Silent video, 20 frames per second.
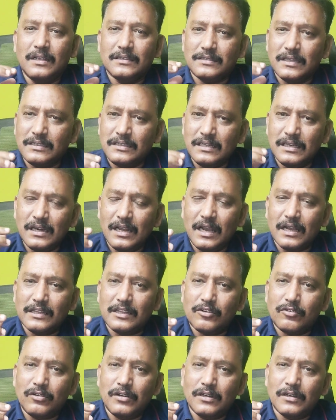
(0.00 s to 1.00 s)
சசிகலா
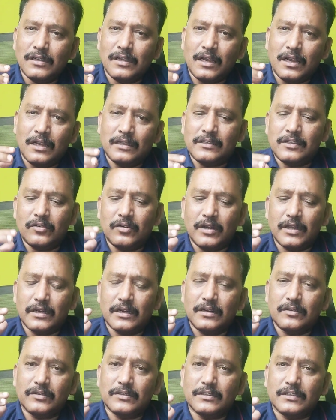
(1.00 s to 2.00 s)
ஆதரவு
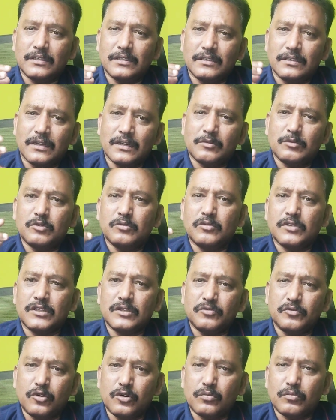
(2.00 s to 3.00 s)
ஆதரவாளர்கள் வந்து தினமும்
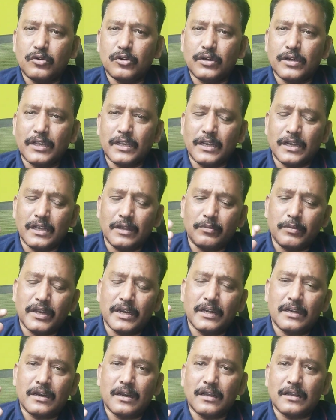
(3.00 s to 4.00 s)
வந்து ஃபோன் பண்ணி என்னை
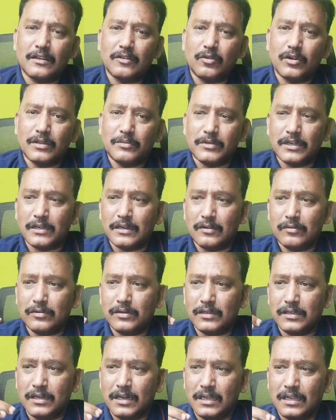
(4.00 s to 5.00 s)
மிரட்டுறாங்க கொலை மிரட்டல்
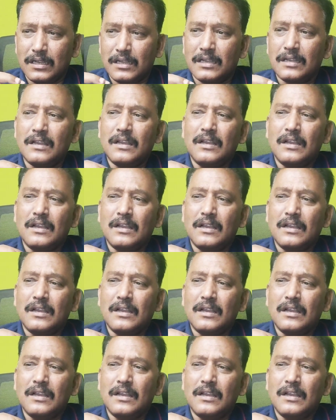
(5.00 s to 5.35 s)
விடுக்கிறாங்க